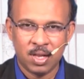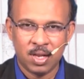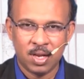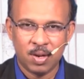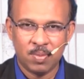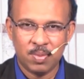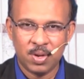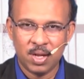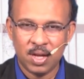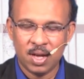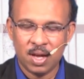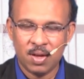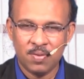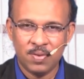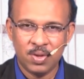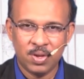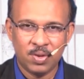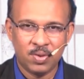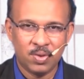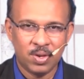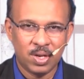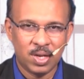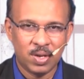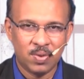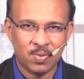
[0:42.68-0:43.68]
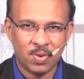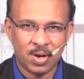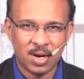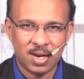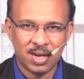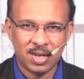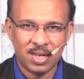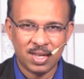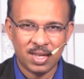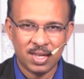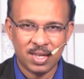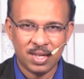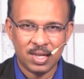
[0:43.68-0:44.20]
நம்முடைய ஆவிக்குரிய
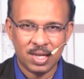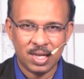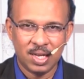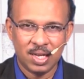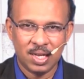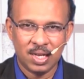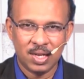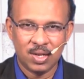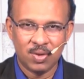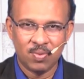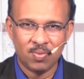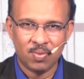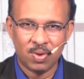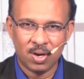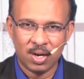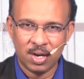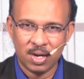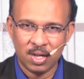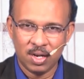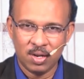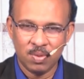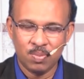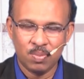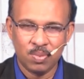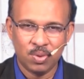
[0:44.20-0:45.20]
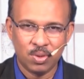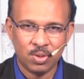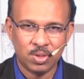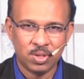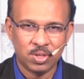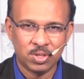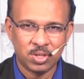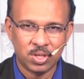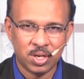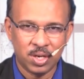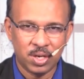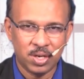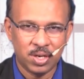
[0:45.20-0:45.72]
வாழ்க்கை வளரும்போது
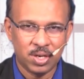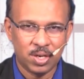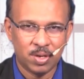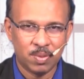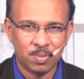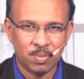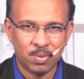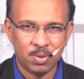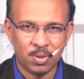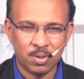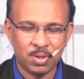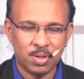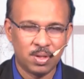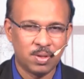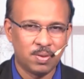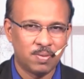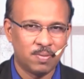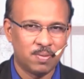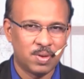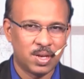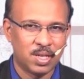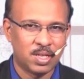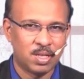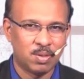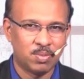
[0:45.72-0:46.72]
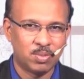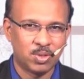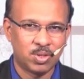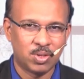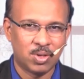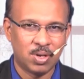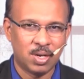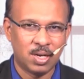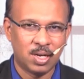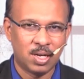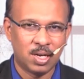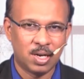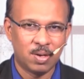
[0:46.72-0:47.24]
செழிக்கும்போது வேதம்
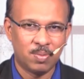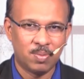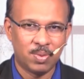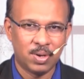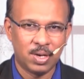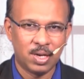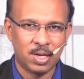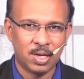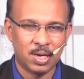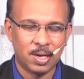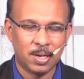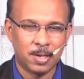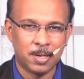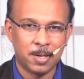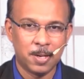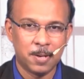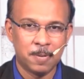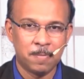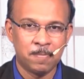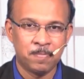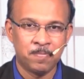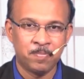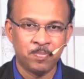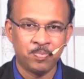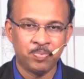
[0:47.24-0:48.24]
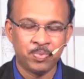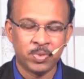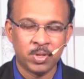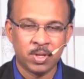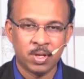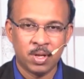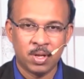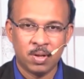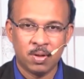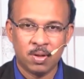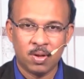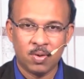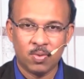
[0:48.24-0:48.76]
சொல்லுகிறபடியாக
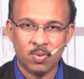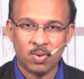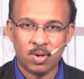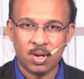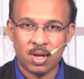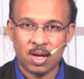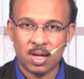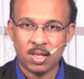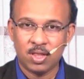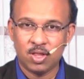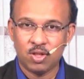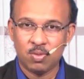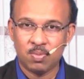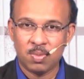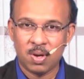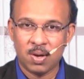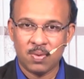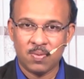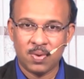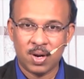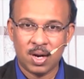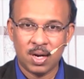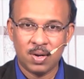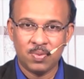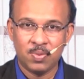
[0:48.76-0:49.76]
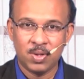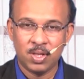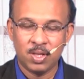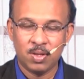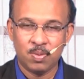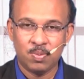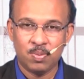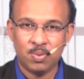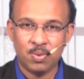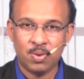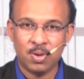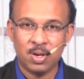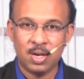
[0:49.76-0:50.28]
உன் ஆத்மா வாழ்வது
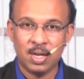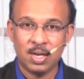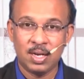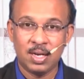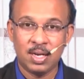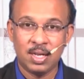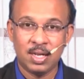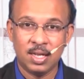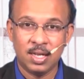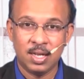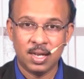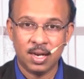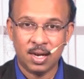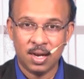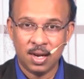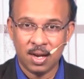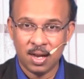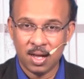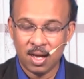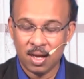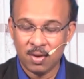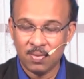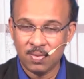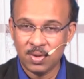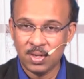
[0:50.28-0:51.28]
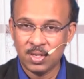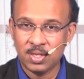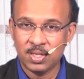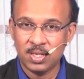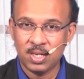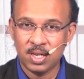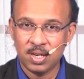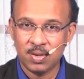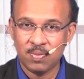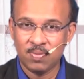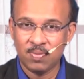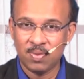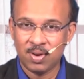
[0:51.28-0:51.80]
போல நீ
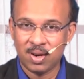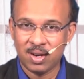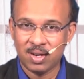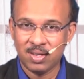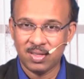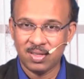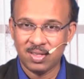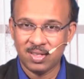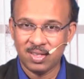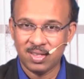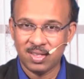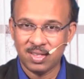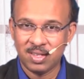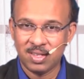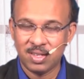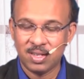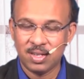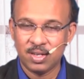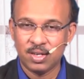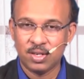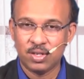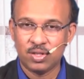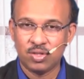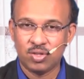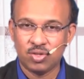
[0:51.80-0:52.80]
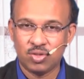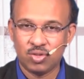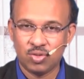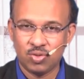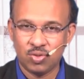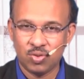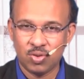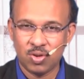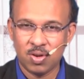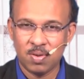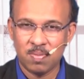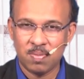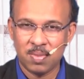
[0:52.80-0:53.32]
எல்லாவற்றிலும் வாழ்ந்து
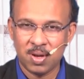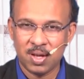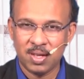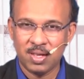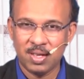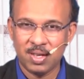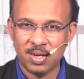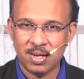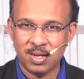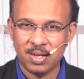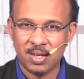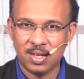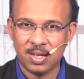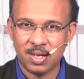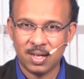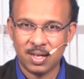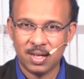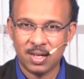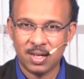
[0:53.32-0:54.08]
சுகமாக இருக்க